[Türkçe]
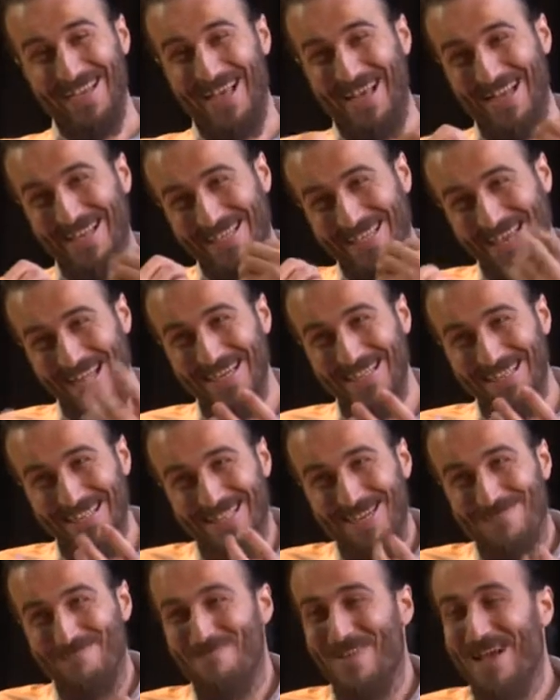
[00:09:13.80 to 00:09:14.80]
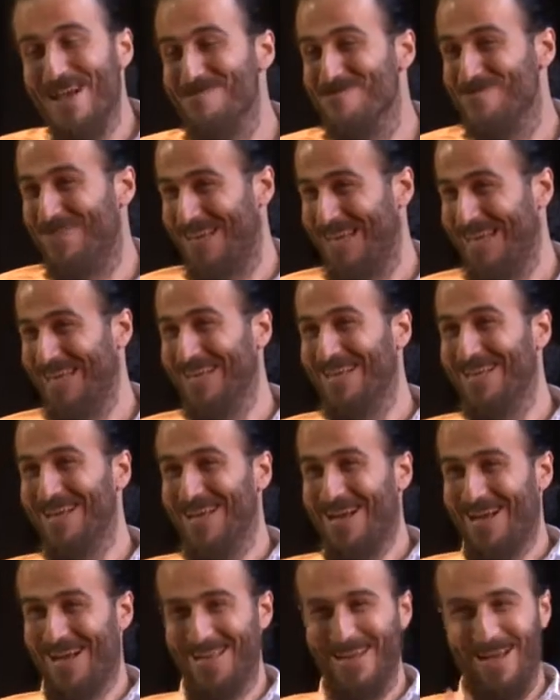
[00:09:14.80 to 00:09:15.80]
yani gerçekten ben bile
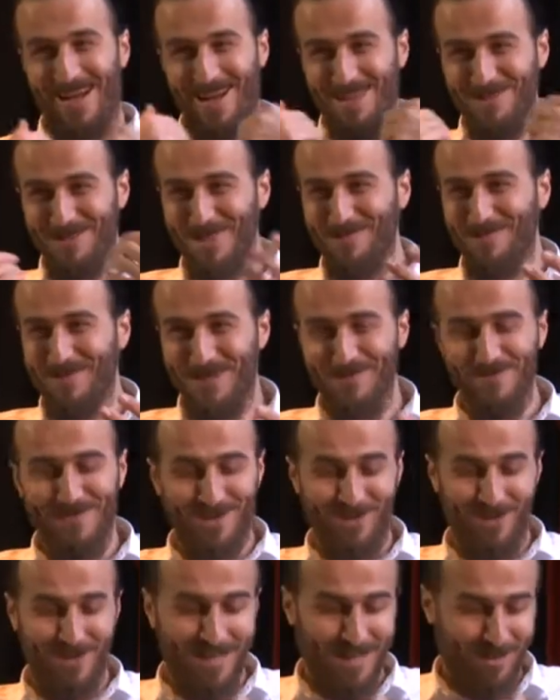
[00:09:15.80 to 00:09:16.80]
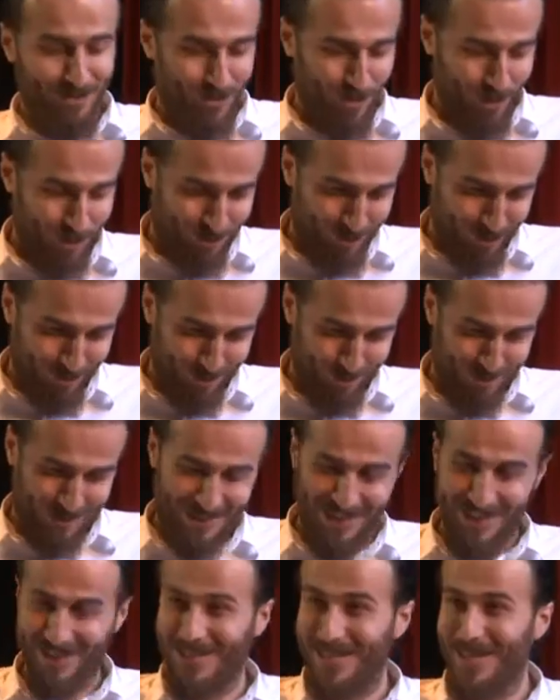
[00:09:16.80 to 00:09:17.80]
hani anlamayan biri olarak çok kötü bir
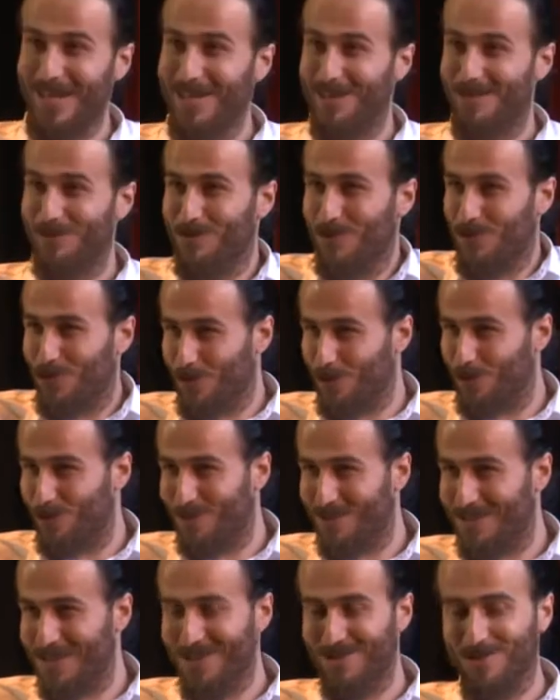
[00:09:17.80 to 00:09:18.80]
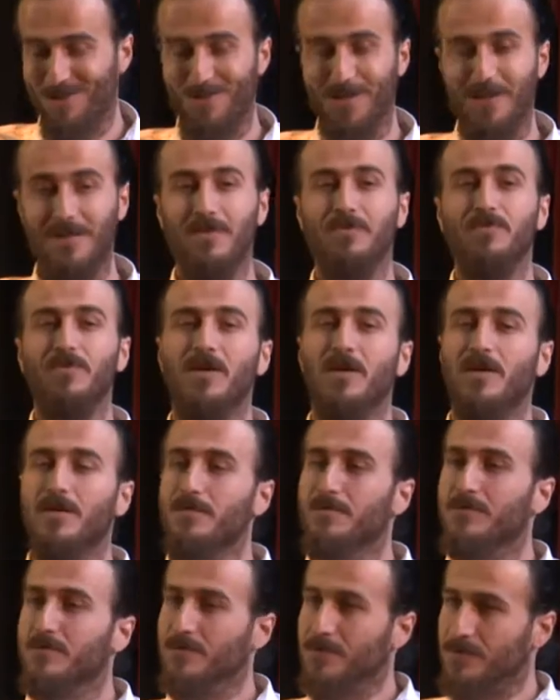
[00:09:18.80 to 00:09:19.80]
şeydi yani. Kötü bir tecrübeydi.
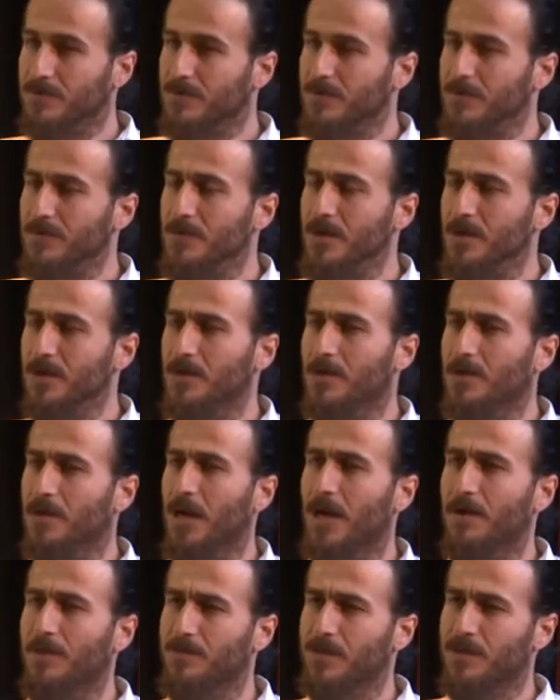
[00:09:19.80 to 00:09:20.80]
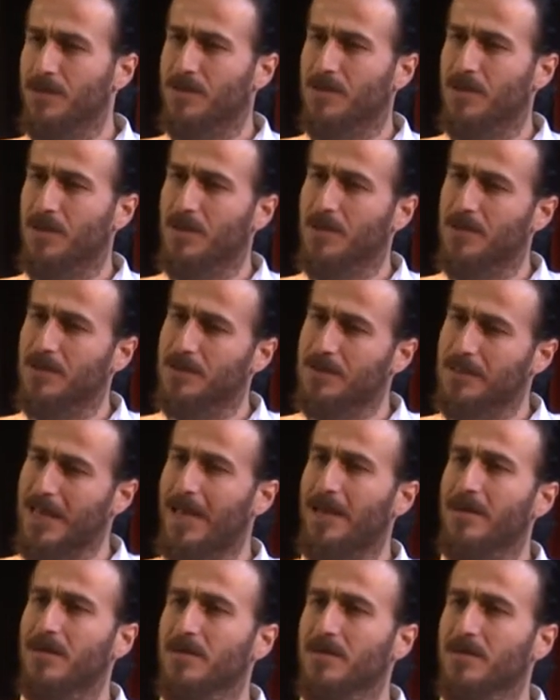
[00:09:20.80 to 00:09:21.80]
Yarın dedi ki
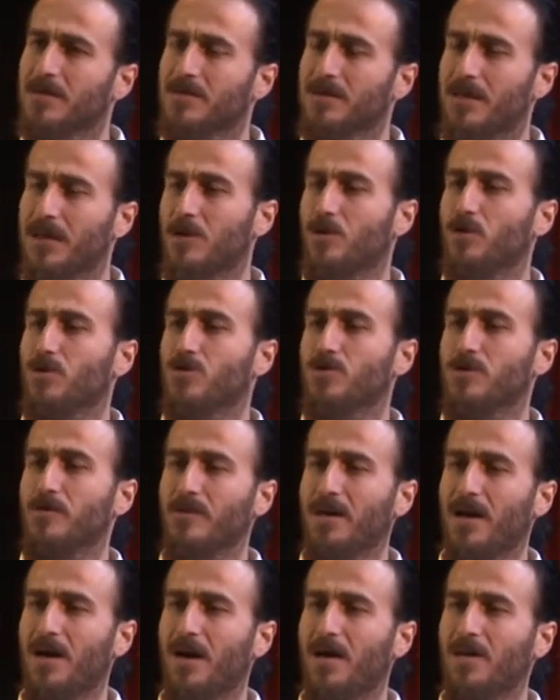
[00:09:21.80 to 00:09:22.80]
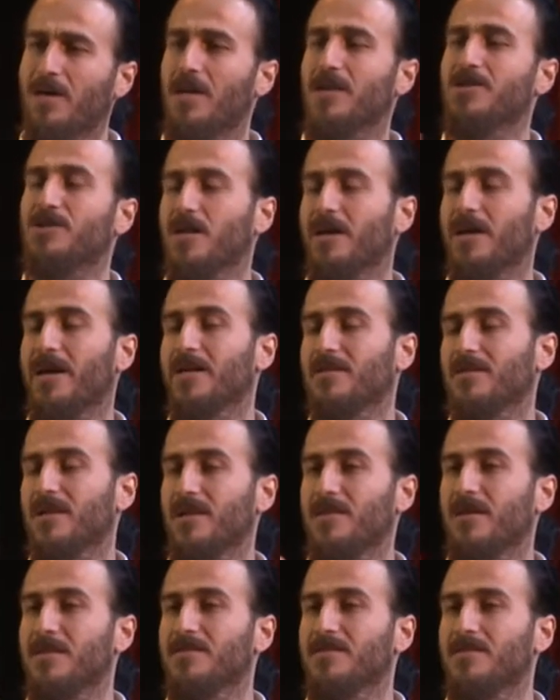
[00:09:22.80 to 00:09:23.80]
sen geliyorsun ve hallaç
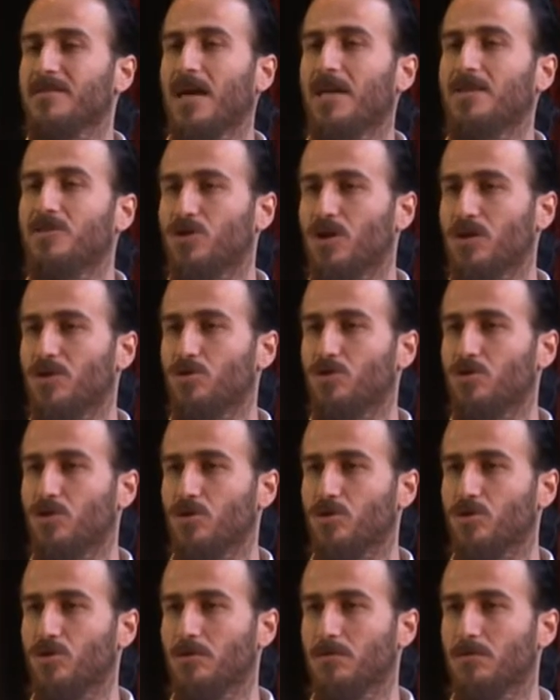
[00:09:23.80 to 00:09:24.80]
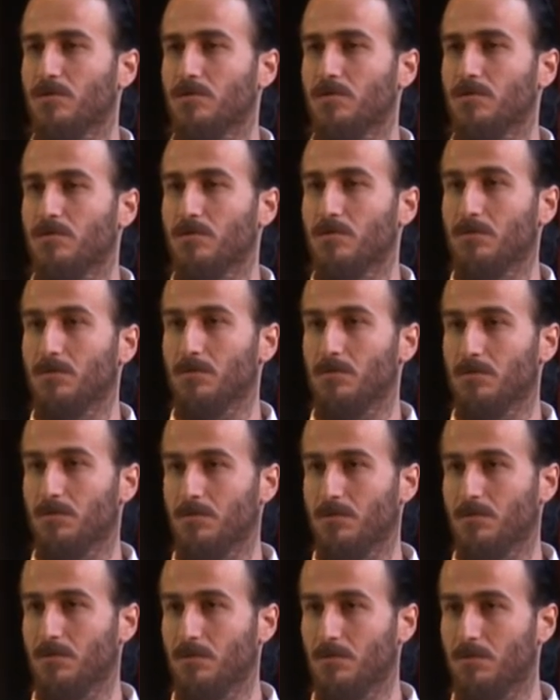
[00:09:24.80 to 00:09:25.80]
karakterine sen çalışıyorsun.
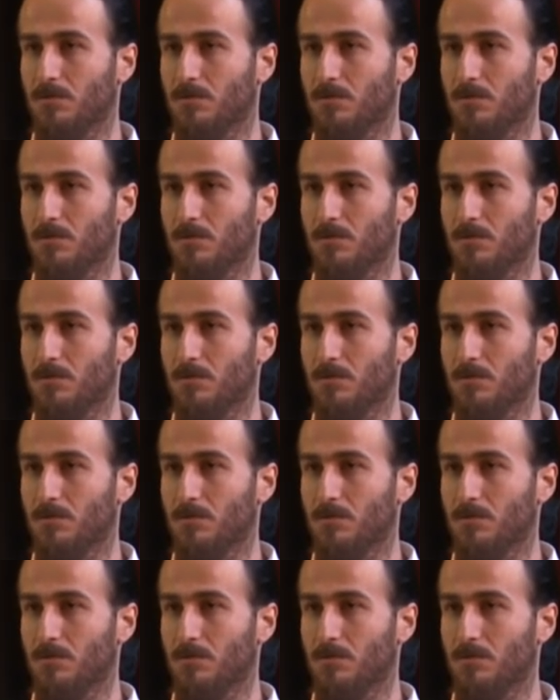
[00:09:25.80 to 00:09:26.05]
Evet.